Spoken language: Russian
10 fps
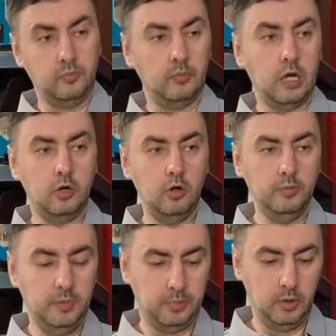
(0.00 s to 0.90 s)

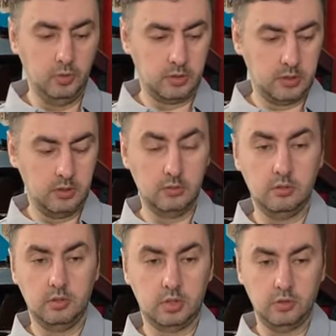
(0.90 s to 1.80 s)
Огромный плюс,
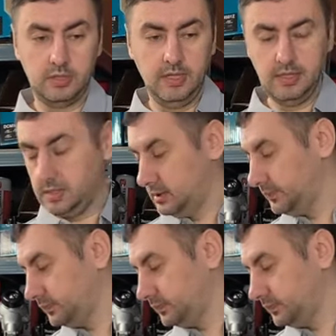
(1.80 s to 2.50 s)
что здесь